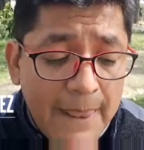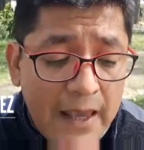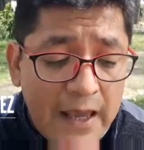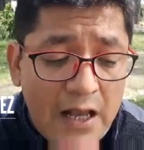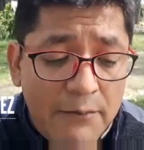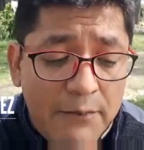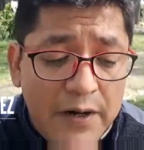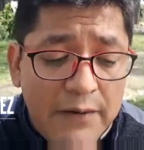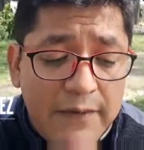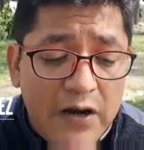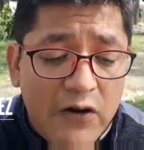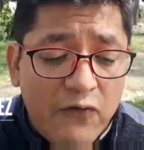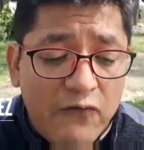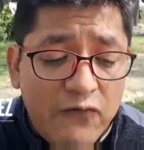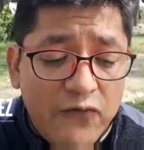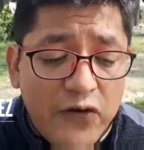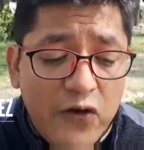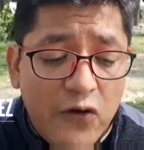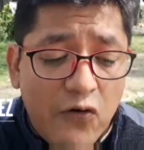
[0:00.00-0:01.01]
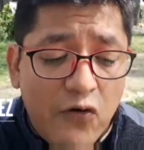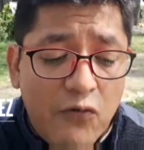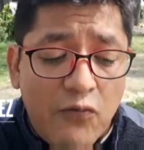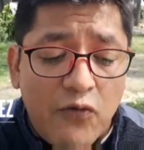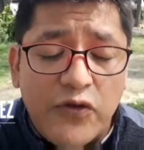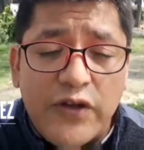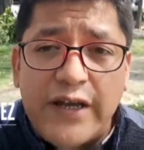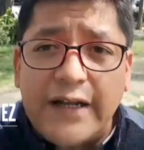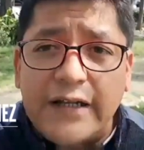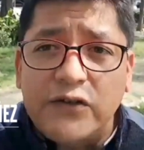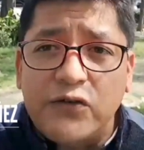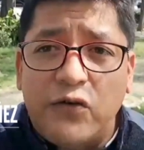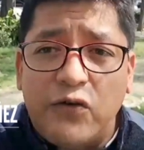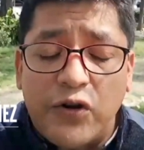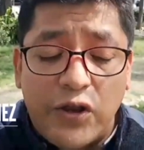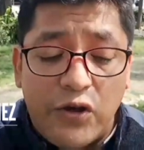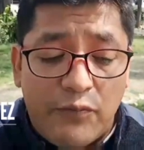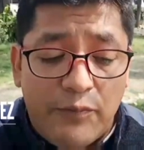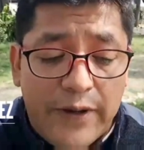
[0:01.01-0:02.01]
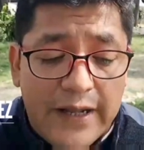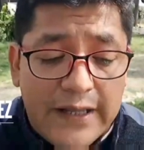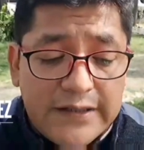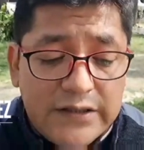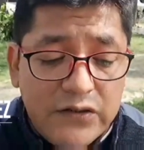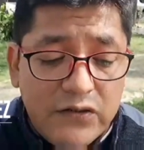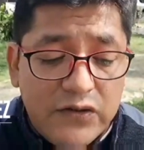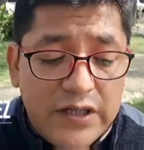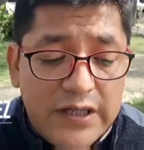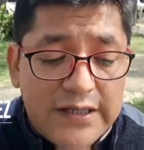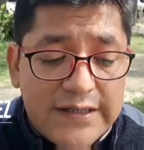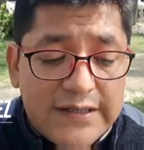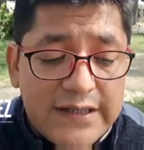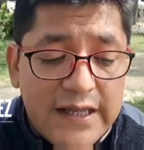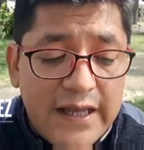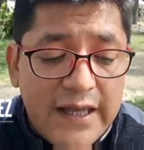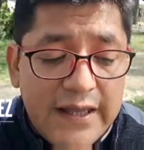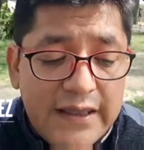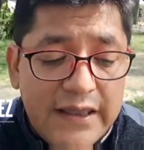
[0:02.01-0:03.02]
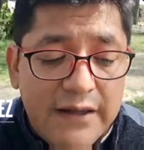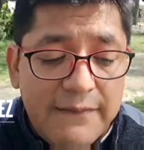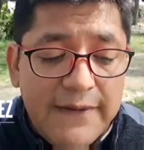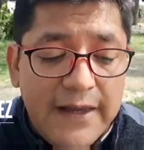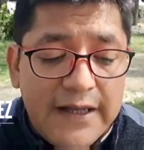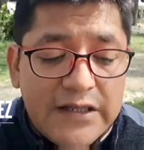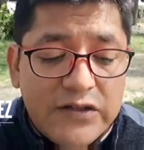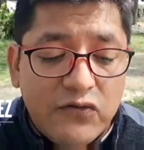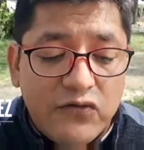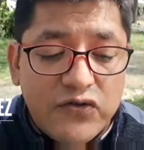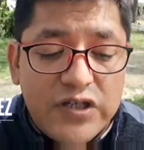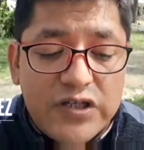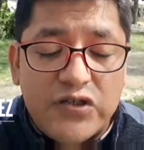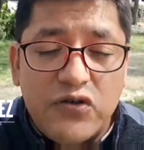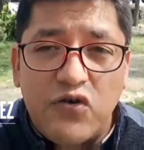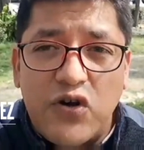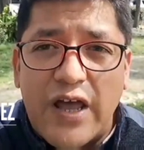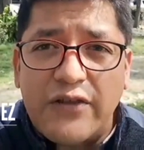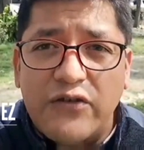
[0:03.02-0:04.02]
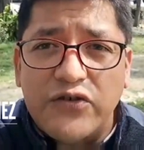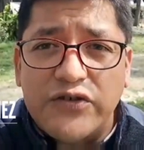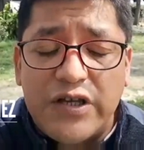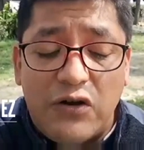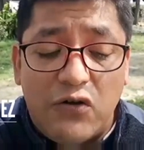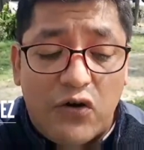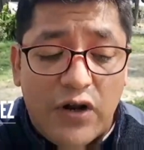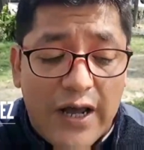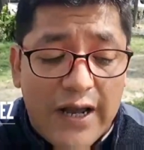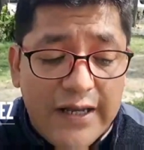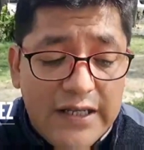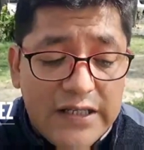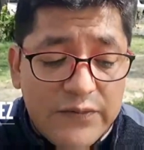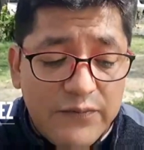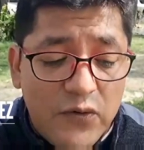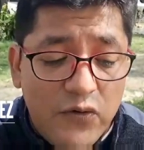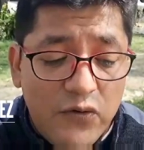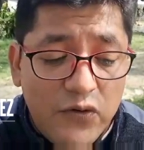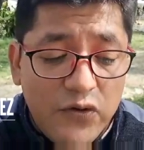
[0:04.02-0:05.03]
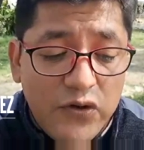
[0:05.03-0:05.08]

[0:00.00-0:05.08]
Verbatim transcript: El primero fungió como director de operaciones de bienes concesionados del organismo